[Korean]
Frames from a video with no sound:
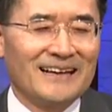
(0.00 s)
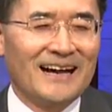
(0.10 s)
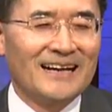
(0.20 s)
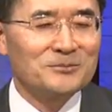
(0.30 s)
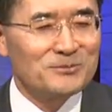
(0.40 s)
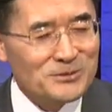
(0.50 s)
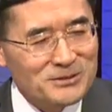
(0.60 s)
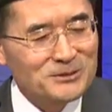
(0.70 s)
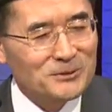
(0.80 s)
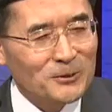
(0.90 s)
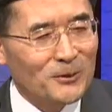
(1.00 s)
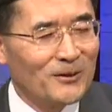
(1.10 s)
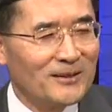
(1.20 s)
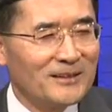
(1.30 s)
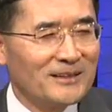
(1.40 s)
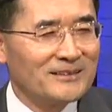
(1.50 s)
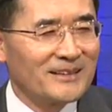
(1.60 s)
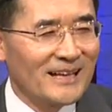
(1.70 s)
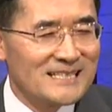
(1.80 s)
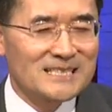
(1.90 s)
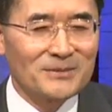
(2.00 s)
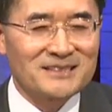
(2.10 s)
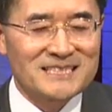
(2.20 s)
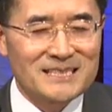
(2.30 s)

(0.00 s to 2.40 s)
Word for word: 아니 무슨 또 테니스만